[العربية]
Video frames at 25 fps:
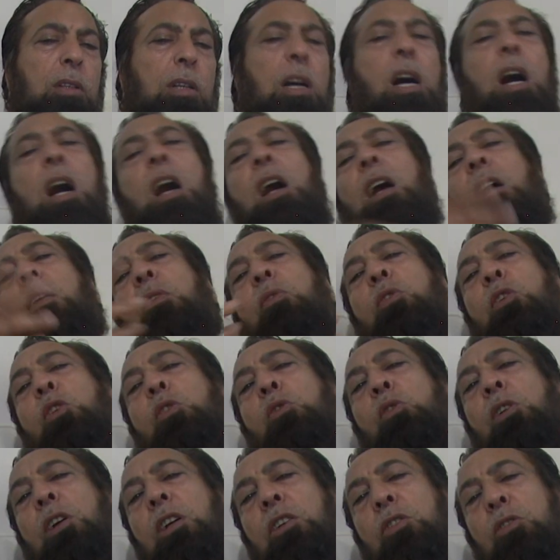خائف
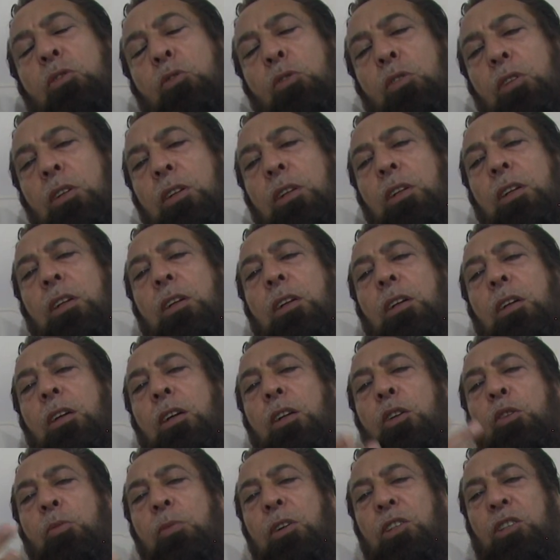إنه إيش يقول
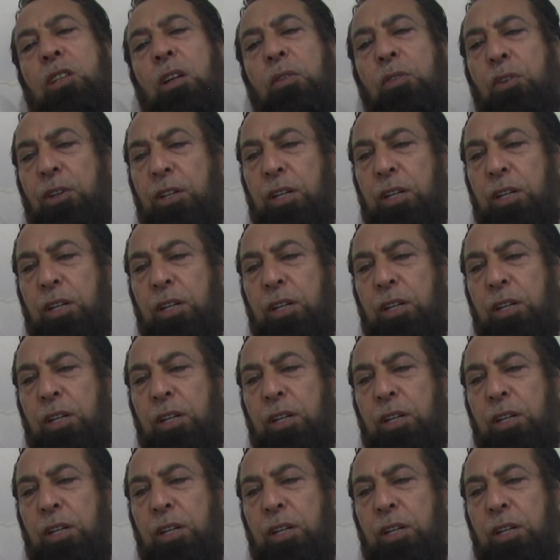انه ما شاف